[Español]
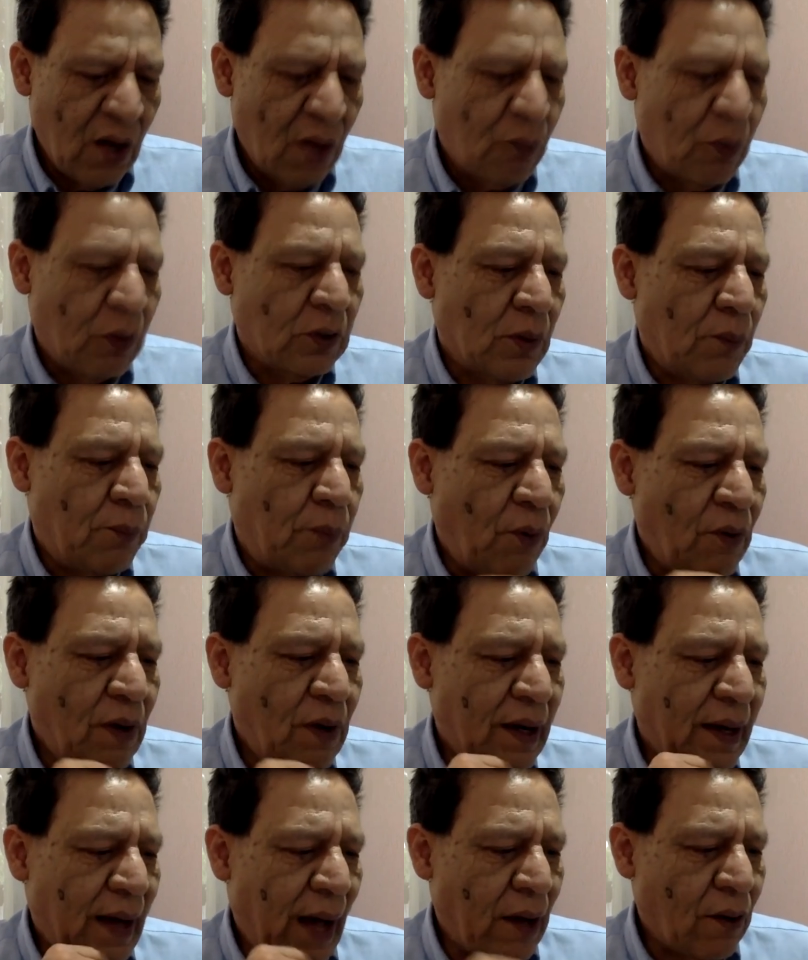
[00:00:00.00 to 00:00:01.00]
pues
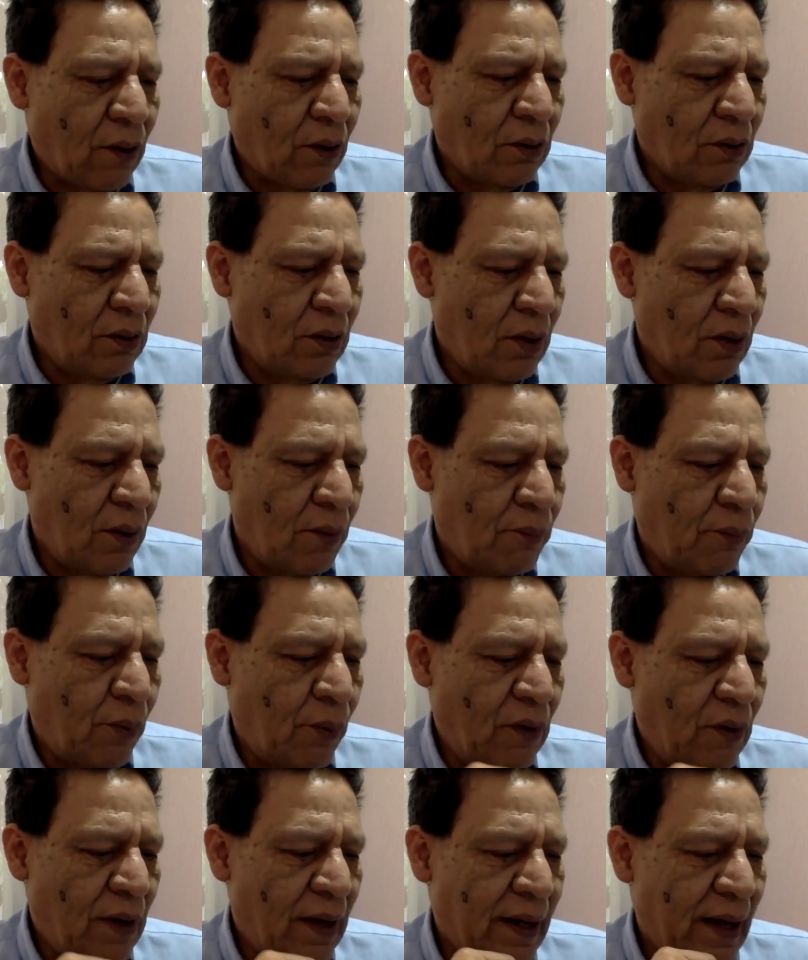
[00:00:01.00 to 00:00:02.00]
publicaron,
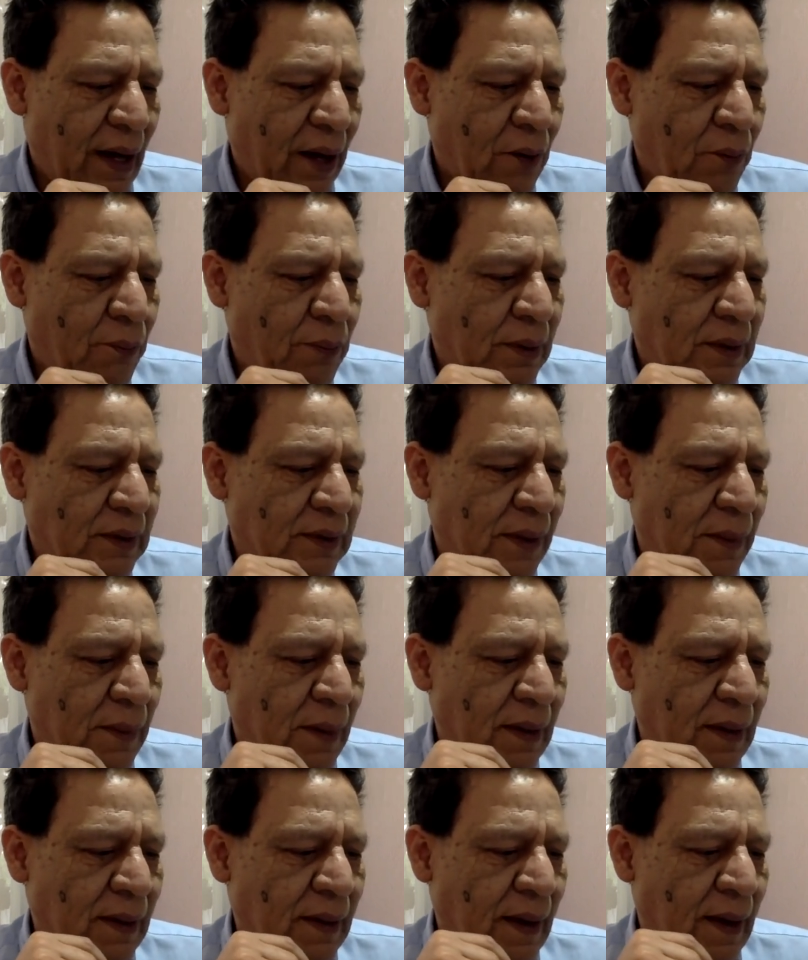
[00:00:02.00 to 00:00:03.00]
publicaron
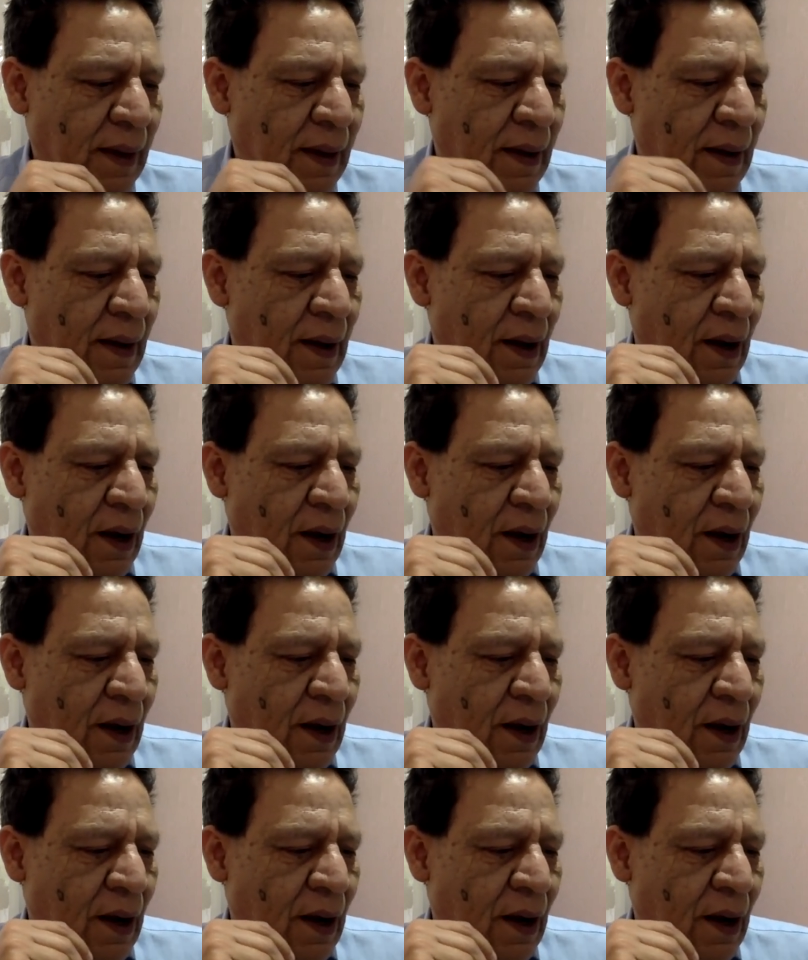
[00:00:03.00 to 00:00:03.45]
precisamente